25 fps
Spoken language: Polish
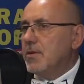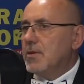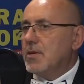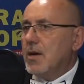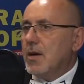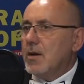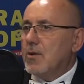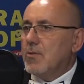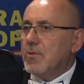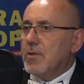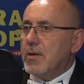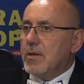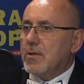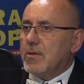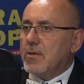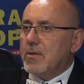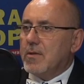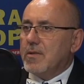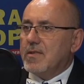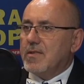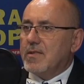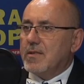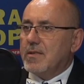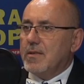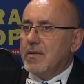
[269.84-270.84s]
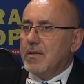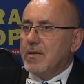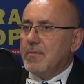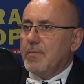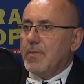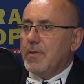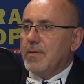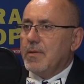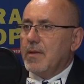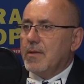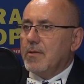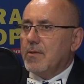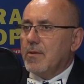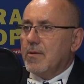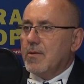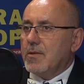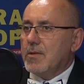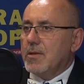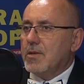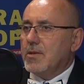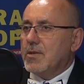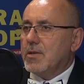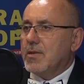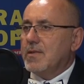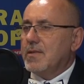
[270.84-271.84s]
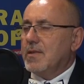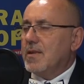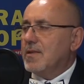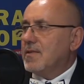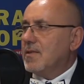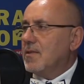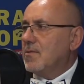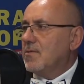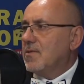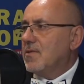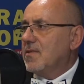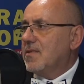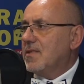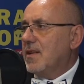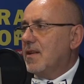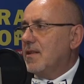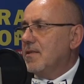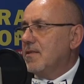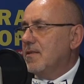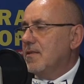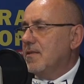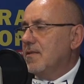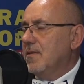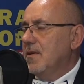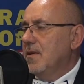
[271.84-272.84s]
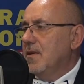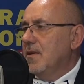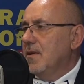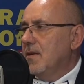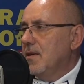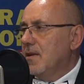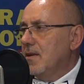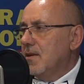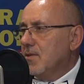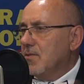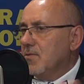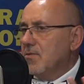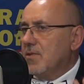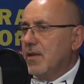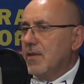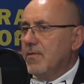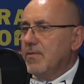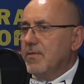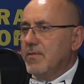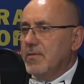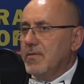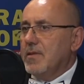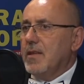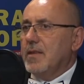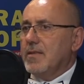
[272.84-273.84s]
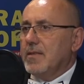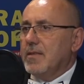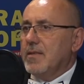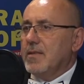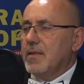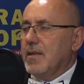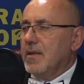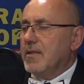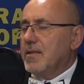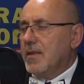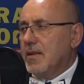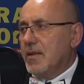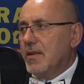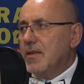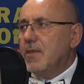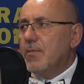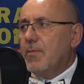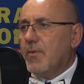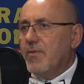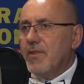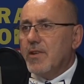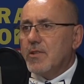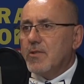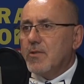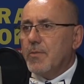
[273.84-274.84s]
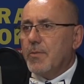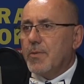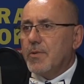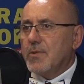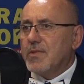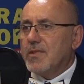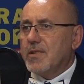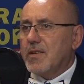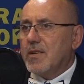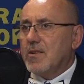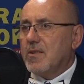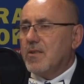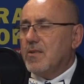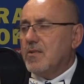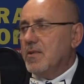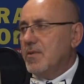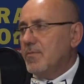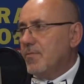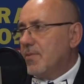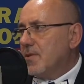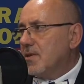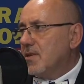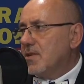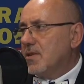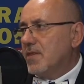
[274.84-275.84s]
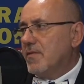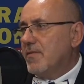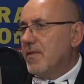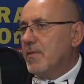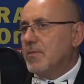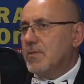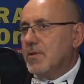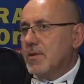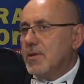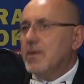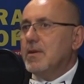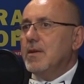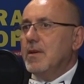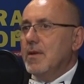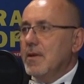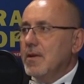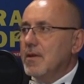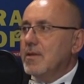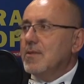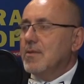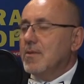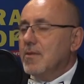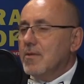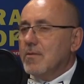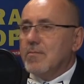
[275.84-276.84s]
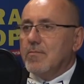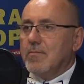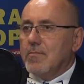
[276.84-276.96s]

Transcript: że akurat to jest chyba najdogodniejszy zjazd autostrady y, tutaj na, na terenie powiatu polskiego i podejrzewam, że no,